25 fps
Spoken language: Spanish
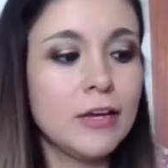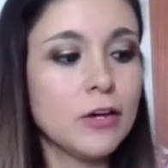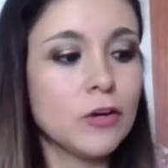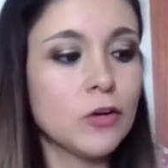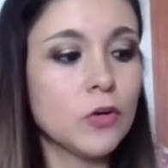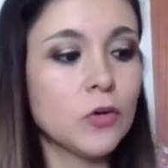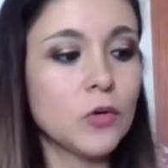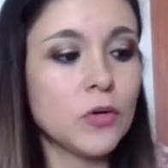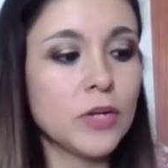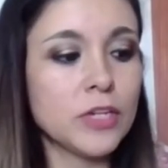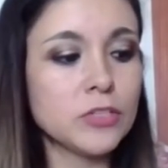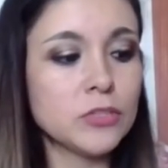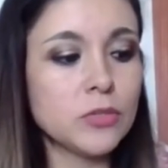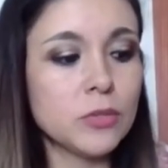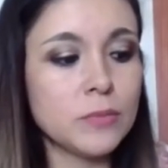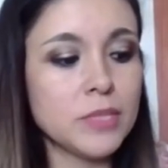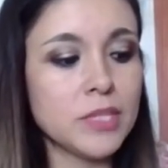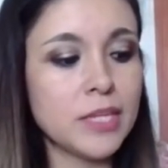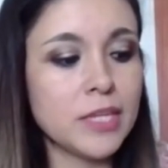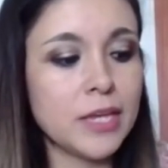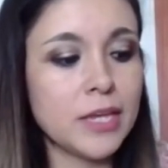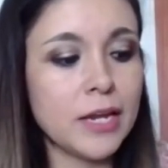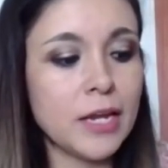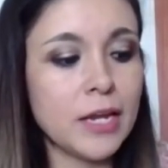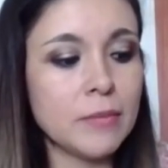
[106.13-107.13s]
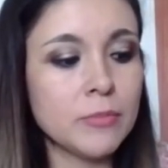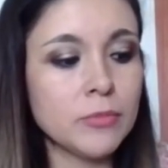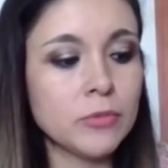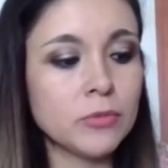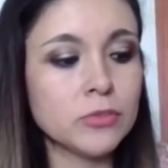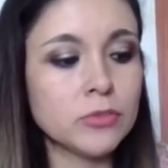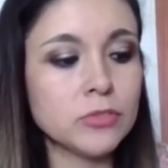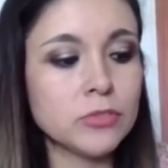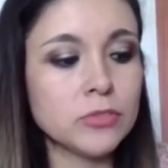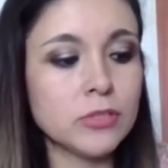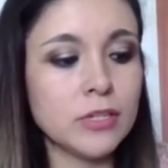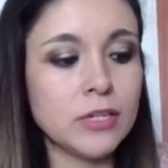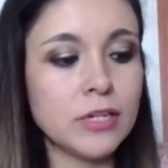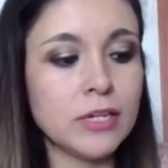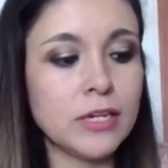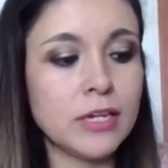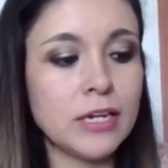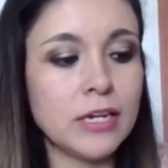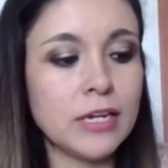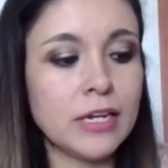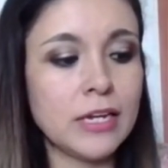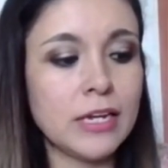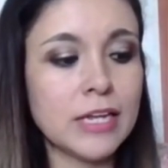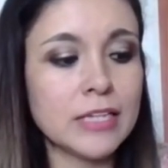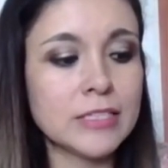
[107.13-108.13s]
Con esto evitaremos
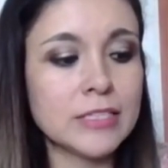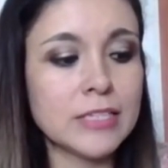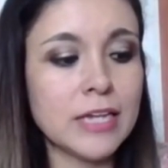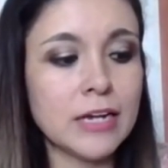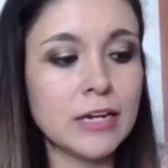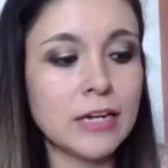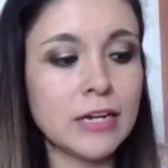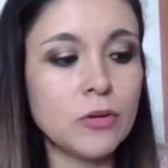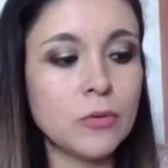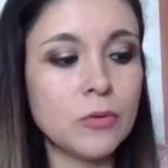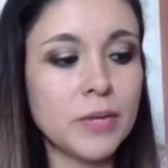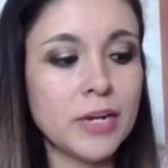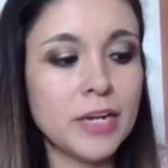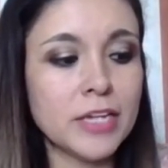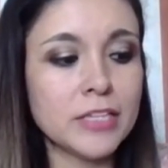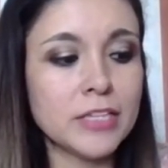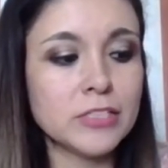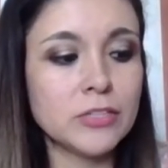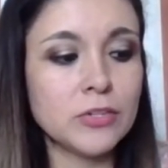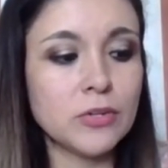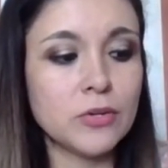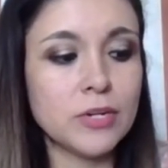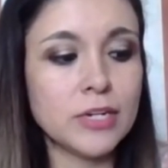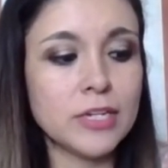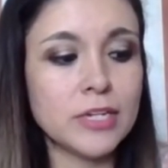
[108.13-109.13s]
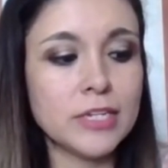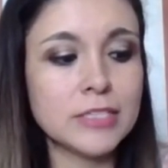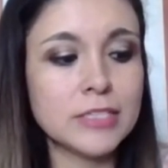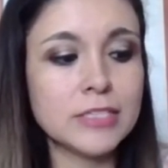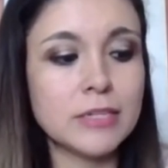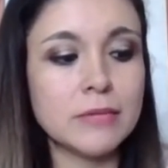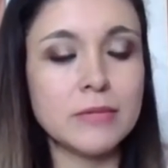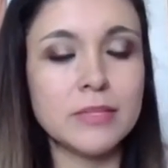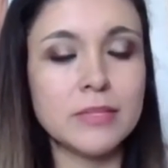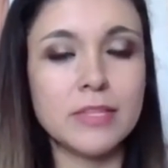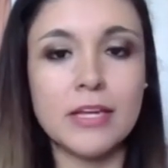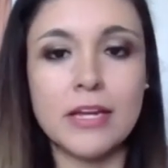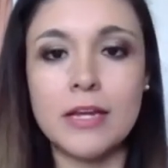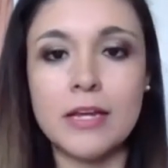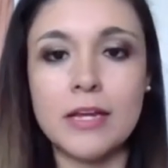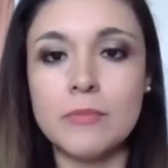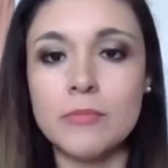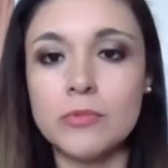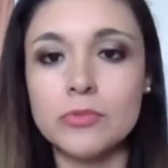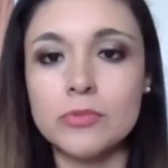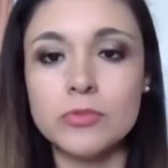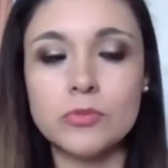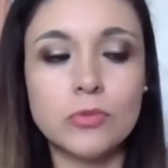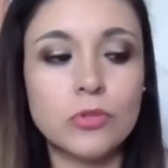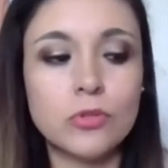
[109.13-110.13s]
eh, las aglomeraciones,
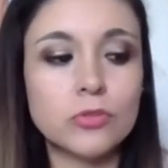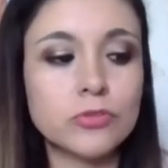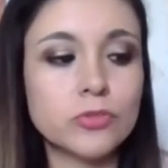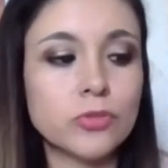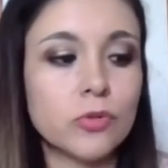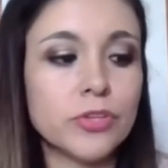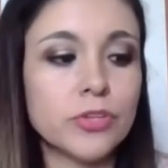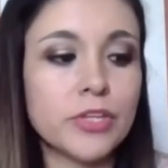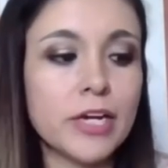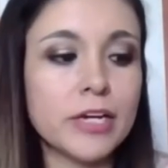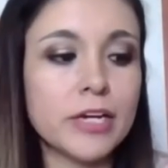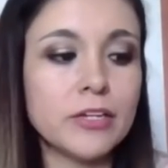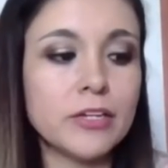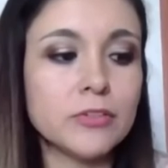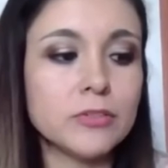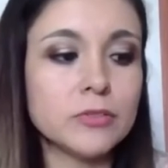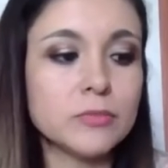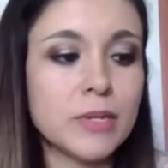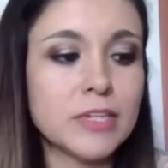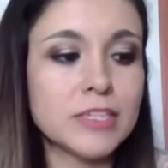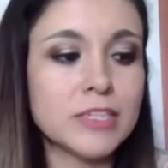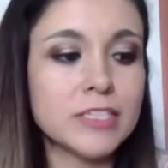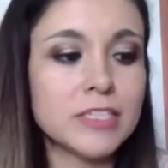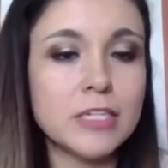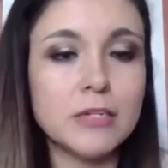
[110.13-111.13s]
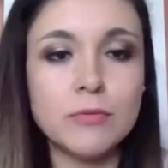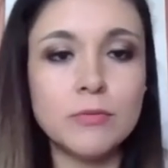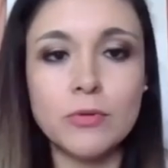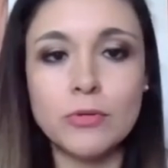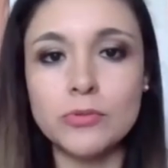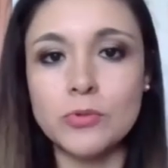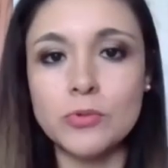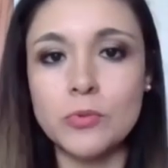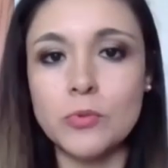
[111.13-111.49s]
evitaremos los contagios masivos.